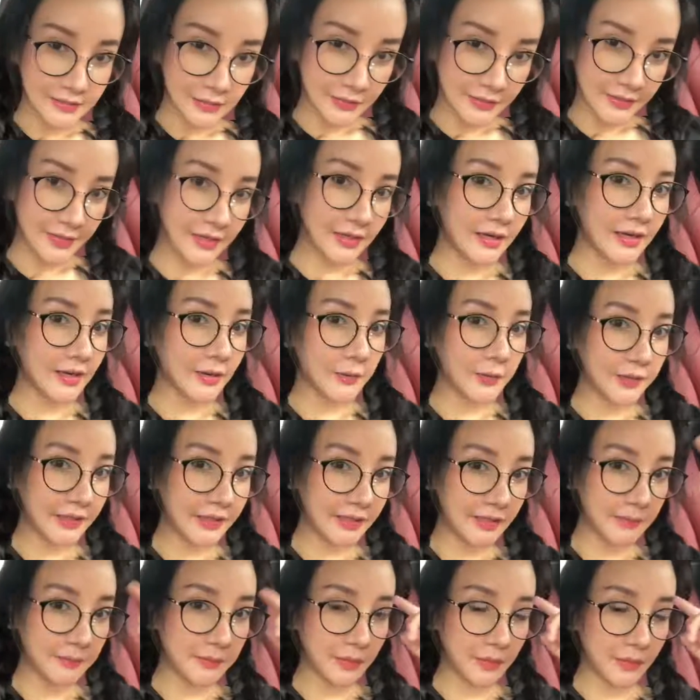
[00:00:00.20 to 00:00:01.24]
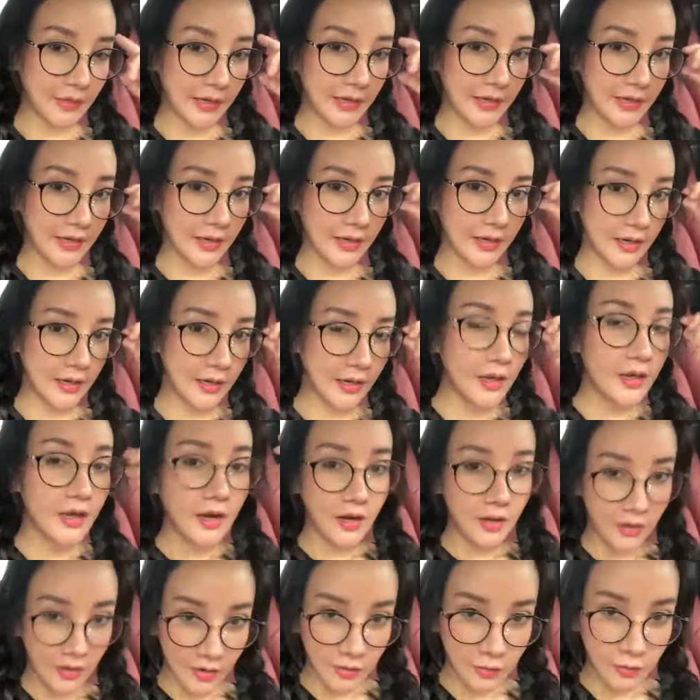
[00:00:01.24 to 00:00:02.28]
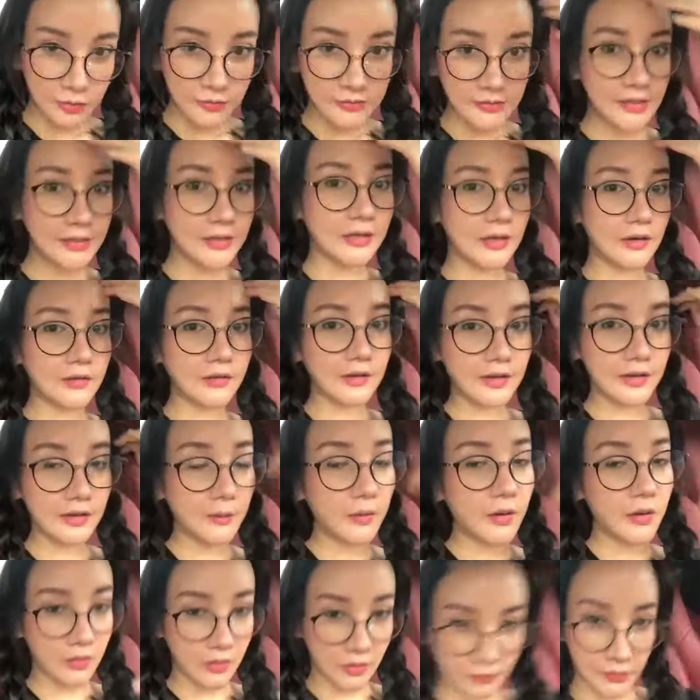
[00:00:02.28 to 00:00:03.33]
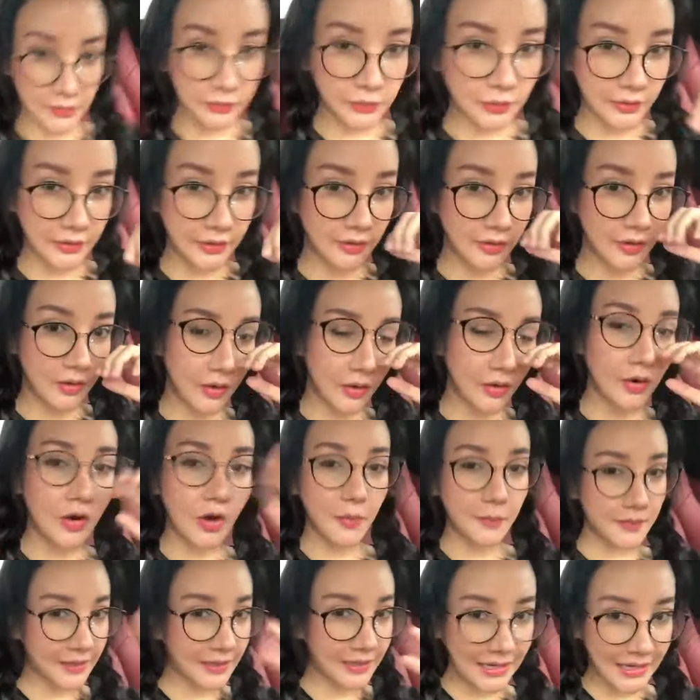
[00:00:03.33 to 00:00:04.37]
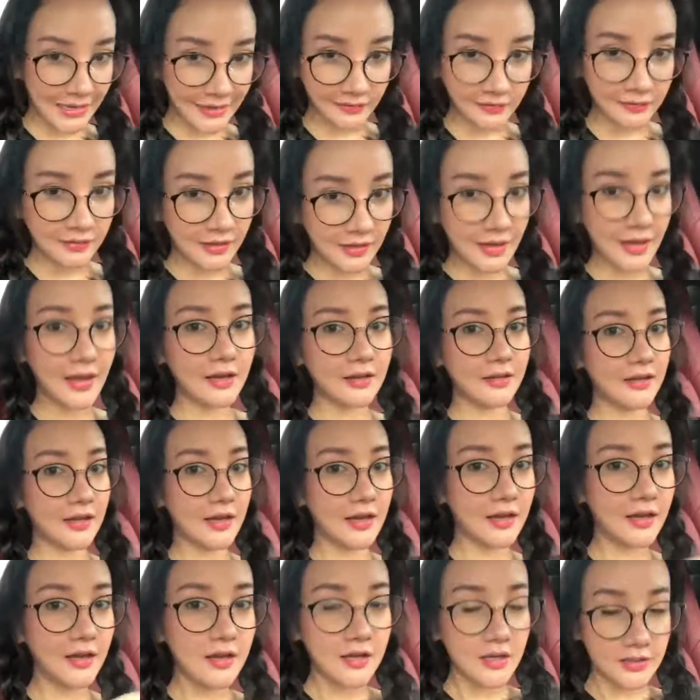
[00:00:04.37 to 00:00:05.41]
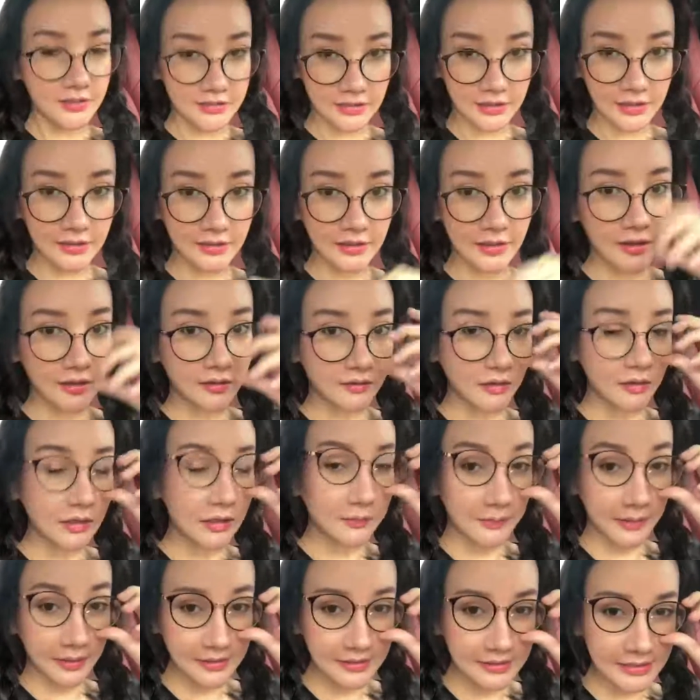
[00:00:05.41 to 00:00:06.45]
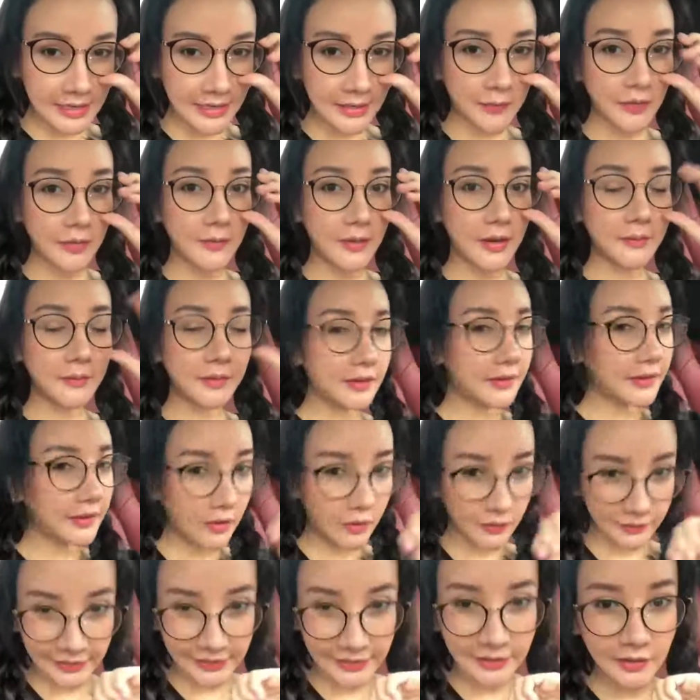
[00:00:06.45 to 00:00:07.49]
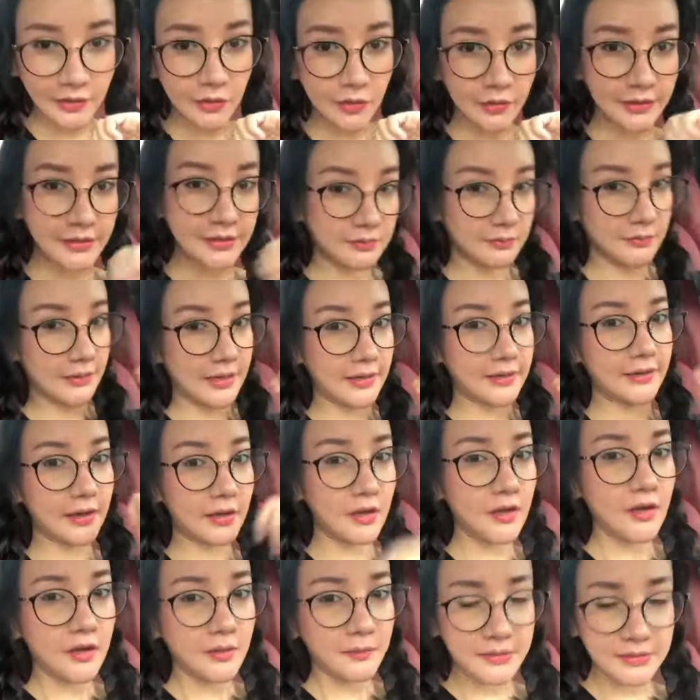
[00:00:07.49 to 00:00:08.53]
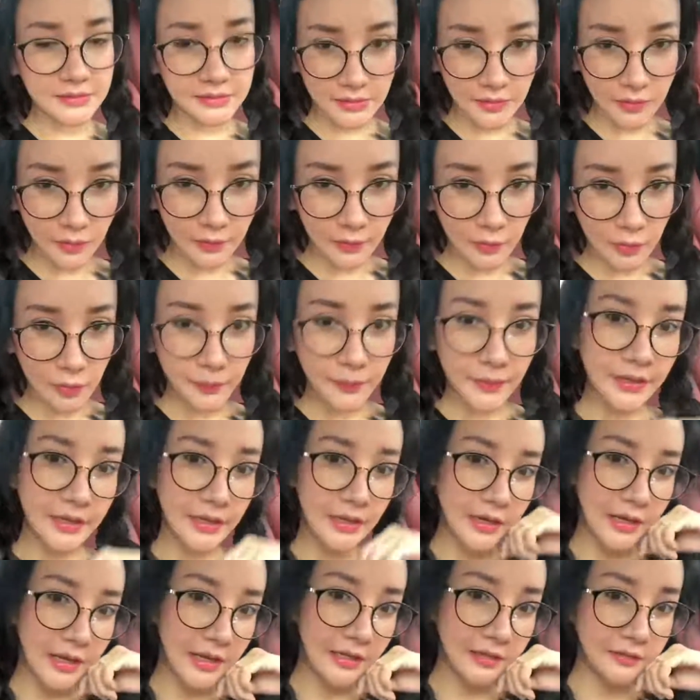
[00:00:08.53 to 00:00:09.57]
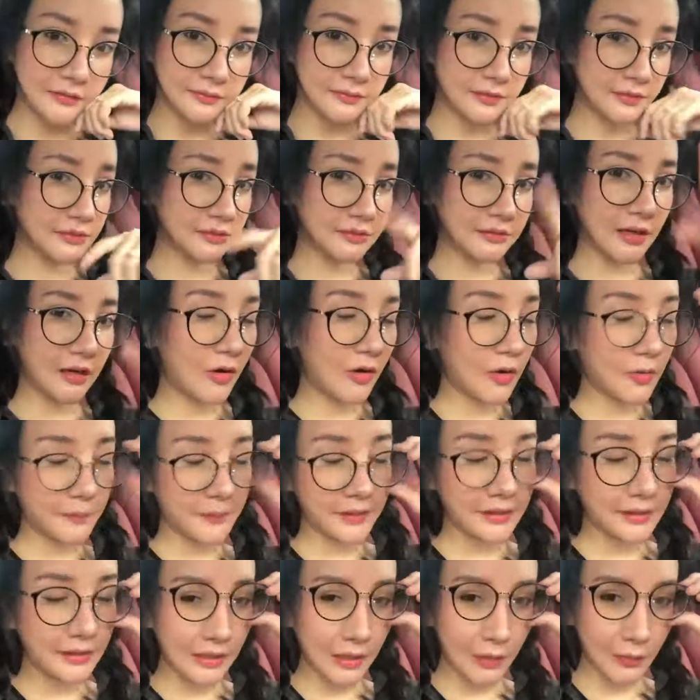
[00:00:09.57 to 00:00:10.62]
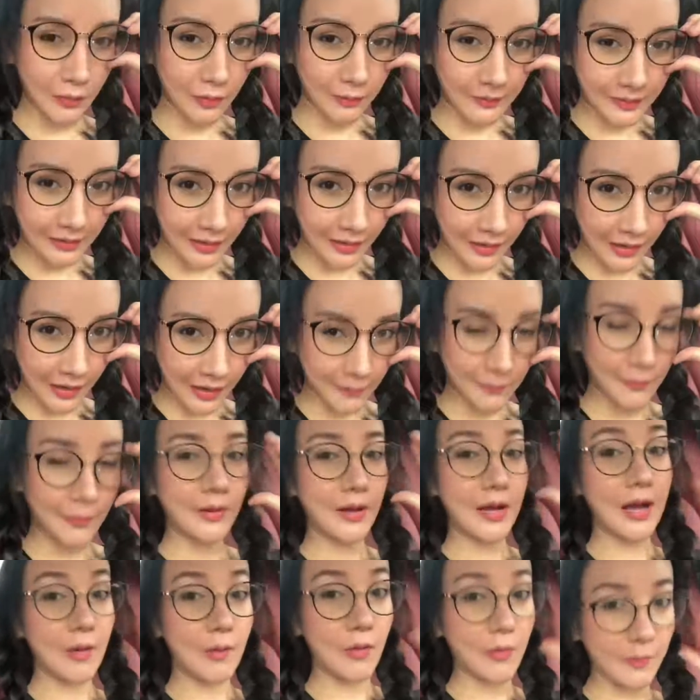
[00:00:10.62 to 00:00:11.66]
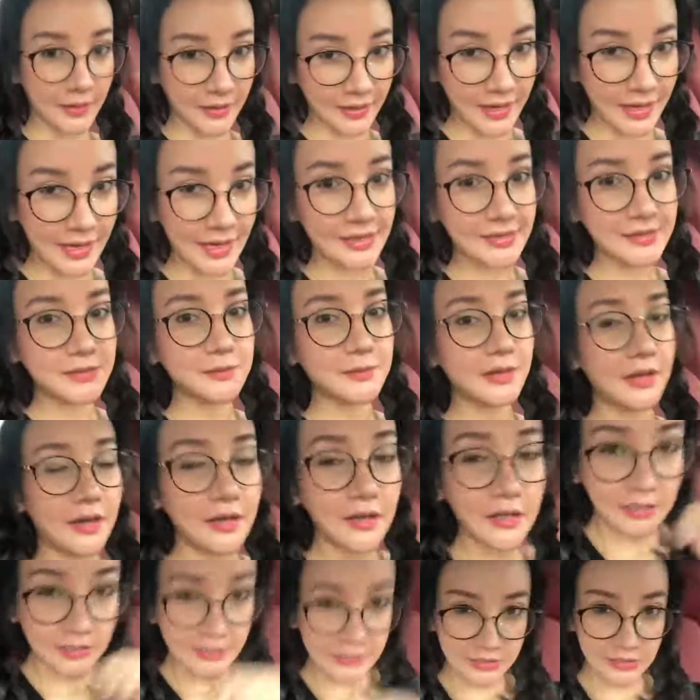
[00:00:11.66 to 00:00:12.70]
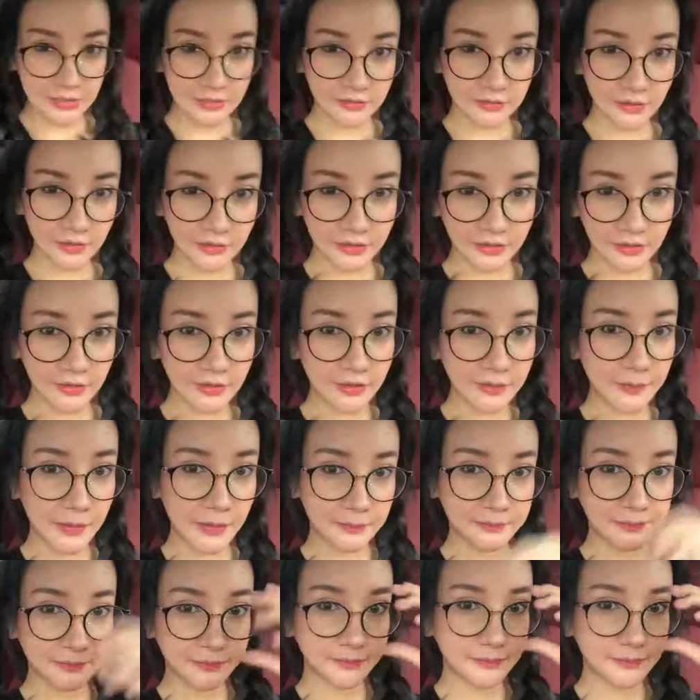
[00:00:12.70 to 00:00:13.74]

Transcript: วัสดีค่ะวันนี้ได้มีโอกาสนะคะ ลองคุชชั่นอีกแล้วนะคะ บอกก่อนว่าตัวนี้ก็ลองมาได้หลายเดือนละนะคะฉะนั้นเนี่ยก็เลยมั่นใจว่าแบบเฮ้ยของนี้แน่นอนที่สำคัญเนี่ยมีซีอีโออยู่คนเป็นดาราคือถ้าของไม่ดีเราก็ไม่กล้าเอาเอาออกมาขายใช่ไหมคะฉะนั้นตอนนี้ก็เลยแบบ